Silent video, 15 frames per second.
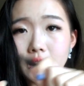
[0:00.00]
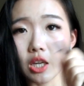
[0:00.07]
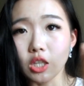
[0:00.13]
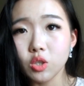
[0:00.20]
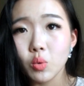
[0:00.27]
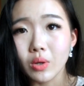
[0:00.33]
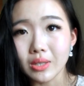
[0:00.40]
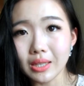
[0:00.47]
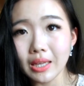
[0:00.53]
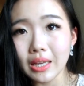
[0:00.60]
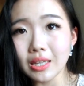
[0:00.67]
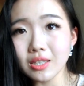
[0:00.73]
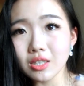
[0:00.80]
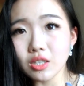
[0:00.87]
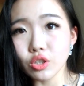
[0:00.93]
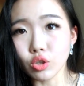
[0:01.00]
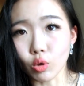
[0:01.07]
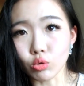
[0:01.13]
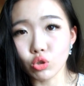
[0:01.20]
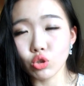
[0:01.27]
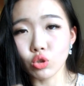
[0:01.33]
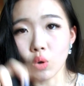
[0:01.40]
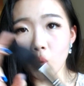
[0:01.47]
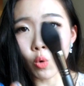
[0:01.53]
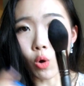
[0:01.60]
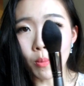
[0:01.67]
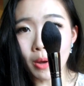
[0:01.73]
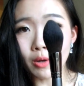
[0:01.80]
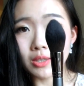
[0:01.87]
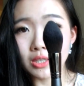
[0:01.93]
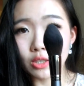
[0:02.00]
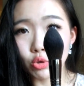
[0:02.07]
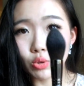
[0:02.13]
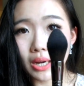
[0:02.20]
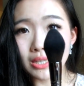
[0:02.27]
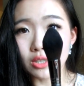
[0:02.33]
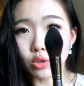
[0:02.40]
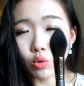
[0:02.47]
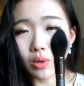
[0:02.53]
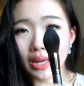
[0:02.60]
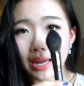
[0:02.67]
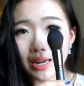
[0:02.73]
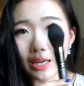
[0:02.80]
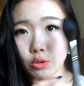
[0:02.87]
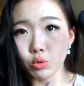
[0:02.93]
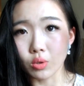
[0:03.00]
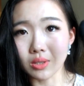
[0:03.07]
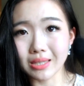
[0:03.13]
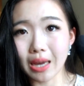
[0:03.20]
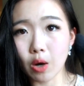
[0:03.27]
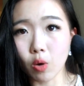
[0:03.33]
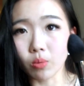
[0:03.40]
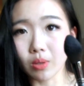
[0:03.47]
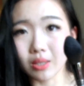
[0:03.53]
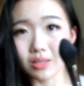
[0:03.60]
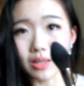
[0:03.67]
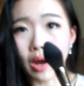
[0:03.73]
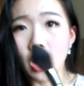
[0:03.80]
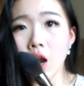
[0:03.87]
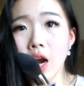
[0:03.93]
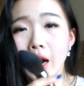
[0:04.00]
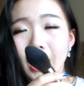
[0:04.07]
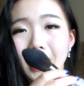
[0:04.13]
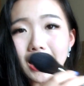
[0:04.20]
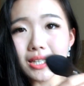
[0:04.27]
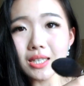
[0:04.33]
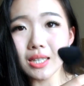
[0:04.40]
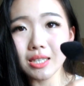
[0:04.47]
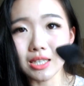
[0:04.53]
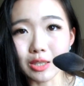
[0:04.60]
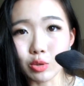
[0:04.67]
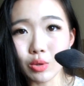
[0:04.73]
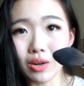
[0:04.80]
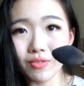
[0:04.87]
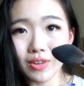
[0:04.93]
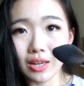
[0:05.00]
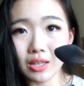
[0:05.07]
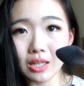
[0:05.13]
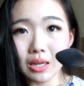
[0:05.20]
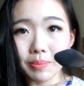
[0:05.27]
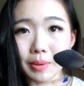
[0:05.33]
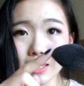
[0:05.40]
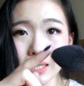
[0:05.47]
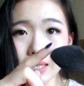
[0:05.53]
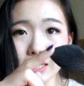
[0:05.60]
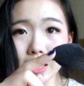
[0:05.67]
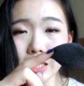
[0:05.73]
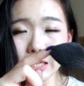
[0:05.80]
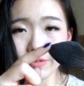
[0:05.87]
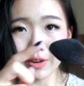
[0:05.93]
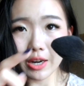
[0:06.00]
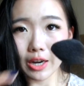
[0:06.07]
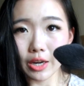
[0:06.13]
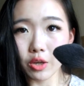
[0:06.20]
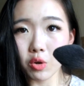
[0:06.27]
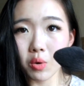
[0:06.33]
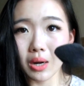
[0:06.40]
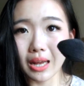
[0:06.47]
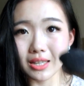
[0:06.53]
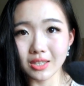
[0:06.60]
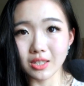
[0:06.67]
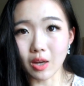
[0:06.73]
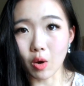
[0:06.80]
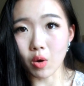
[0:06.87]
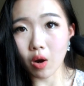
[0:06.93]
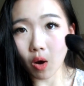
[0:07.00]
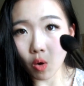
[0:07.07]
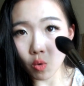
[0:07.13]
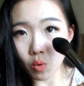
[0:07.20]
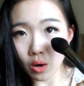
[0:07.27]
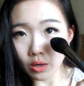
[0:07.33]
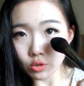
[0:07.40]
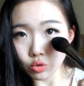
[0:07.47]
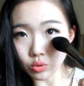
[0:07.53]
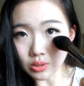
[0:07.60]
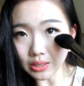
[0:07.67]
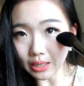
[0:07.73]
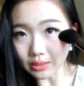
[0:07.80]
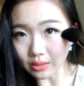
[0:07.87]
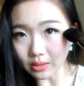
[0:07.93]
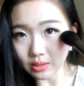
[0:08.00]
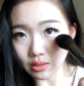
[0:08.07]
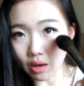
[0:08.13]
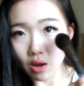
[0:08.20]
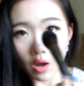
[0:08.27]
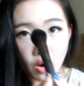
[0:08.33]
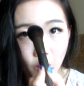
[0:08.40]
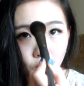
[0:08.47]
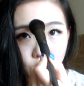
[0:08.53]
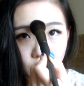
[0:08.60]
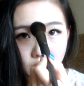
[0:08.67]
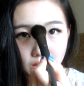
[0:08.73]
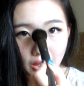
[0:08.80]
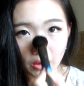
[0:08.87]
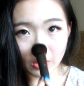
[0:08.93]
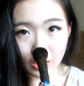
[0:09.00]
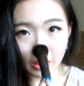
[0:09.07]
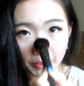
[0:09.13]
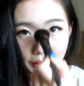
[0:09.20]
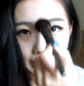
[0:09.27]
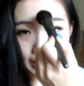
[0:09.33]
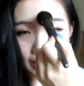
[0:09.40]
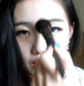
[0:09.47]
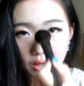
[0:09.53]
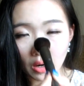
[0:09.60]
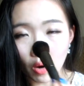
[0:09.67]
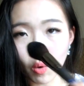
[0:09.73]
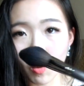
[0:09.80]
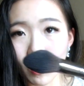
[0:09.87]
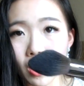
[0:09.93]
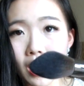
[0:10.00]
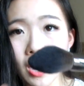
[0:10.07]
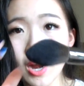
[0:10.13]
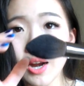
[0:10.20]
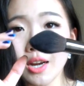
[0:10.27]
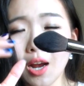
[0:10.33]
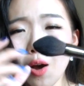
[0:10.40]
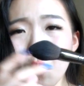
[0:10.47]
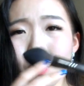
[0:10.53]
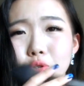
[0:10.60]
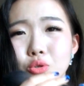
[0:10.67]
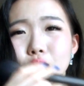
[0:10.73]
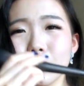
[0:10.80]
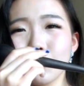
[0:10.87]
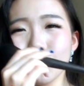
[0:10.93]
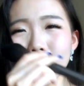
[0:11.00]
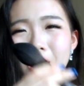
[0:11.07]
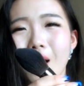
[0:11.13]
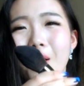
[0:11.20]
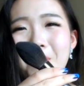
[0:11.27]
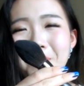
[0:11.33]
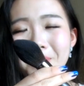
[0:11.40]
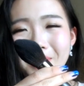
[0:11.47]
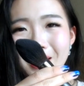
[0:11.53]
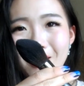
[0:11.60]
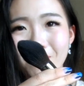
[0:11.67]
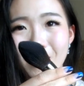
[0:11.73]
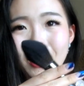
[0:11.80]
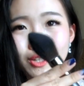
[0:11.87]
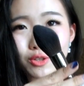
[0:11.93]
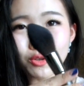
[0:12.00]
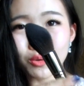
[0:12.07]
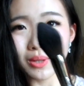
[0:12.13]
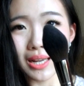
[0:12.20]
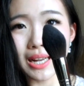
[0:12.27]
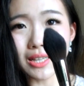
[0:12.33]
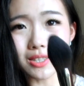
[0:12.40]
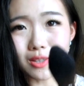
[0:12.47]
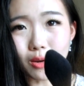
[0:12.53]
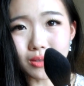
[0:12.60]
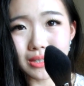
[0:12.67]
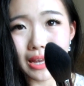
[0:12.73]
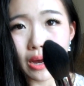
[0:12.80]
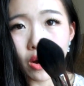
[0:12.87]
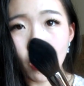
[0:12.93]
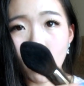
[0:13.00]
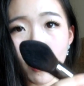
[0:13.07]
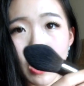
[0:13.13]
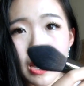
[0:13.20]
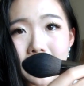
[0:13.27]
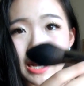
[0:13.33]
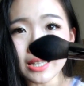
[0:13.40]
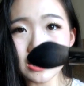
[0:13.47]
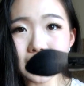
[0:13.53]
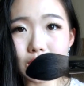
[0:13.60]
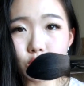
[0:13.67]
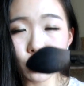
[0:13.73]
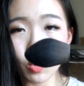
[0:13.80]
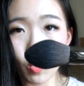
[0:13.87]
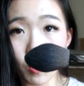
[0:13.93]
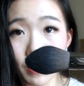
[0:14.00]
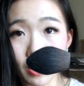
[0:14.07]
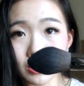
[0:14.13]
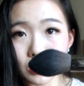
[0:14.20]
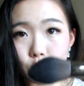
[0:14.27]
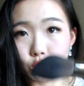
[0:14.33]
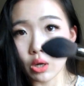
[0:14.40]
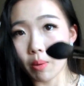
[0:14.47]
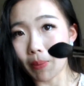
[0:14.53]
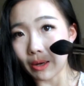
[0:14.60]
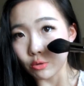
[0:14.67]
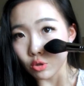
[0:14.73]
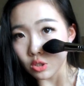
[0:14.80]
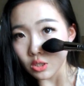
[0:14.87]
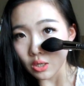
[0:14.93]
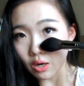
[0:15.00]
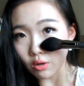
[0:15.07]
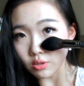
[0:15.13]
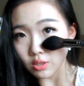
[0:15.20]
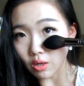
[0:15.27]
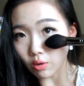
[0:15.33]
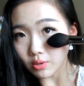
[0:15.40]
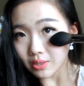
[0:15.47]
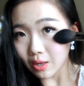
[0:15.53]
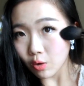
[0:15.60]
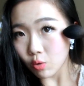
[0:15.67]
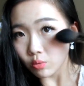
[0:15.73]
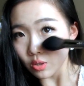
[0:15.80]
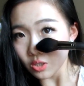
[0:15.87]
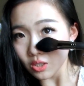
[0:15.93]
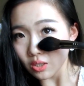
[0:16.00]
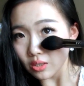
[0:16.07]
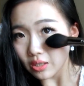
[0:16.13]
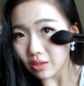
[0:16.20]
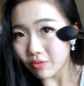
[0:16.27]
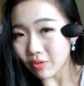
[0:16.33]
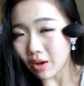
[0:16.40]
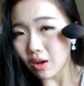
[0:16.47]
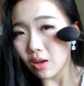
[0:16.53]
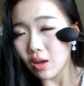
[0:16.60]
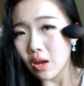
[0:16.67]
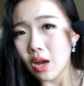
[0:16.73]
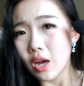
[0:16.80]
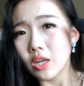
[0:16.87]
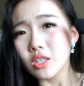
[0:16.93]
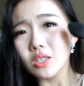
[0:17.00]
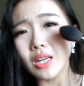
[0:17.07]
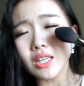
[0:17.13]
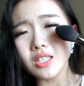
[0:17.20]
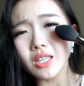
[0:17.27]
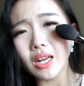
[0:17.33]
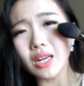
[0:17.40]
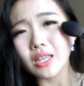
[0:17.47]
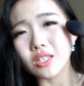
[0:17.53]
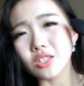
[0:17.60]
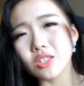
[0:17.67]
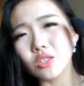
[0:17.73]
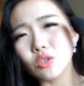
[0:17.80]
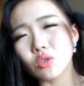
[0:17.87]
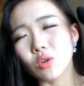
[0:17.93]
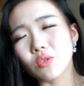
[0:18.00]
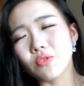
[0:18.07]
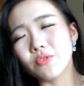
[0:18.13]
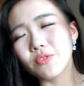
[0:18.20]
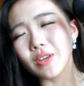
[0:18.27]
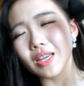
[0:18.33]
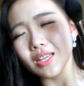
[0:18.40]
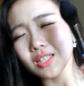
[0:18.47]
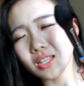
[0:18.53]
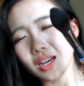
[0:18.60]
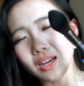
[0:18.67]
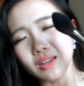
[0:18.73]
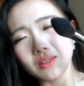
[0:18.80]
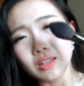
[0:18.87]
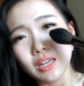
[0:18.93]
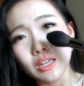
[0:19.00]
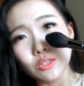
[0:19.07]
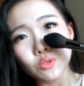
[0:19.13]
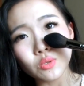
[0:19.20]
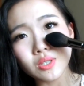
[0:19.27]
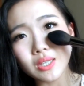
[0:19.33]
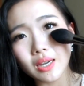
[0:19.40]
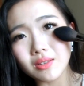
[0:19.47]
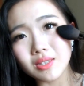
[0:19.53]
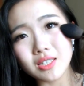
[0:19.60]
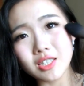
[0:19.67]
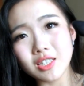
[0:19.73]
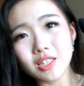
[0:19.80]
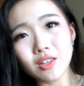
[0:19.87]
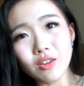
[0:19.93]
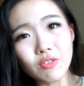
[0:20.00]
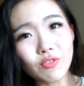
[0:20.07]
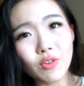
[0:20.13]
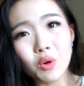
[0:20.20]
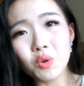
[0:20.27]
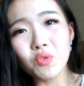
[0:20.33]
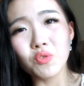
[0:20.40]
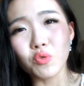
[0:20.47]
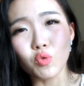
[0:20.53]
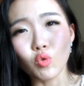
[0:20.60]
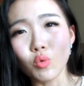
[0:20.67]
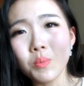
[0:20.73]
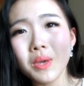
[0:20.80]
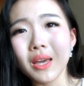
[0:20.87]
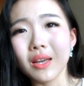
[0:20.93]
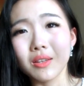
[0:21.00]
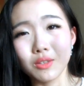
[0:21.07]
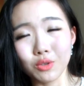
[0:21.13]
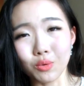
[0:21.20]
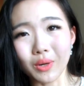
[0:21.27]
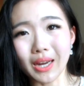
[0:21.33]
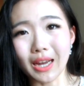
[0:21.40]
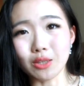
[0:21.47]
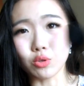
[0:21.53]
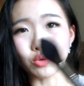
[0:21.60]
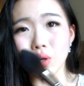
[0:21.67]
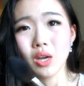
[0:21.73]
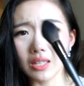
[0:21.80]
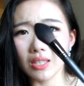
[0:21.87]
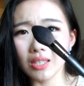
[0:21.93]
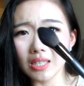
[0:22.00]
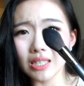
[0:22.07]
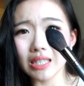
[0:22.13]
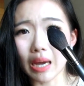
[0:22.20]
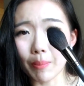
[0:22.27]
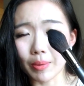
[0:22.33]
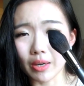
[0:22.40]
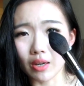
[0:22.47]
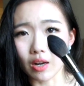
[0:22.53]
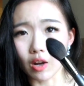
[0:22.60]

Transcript: 也是我第一次有这种火苗型的刷子，用它来做腮红的扫。而它这个形状非常特尖尖的地方可以用来扫高光，就是这样子扫，或是扫这个鼻梁的高光。然后我觉得最好用的一个方式就用它来扫腮红，它是一个这种火苗形状嘛，就正好扫腮红的这个地方。就它上脸是一种非常就像清风拂面那种感觉，它的性价比也很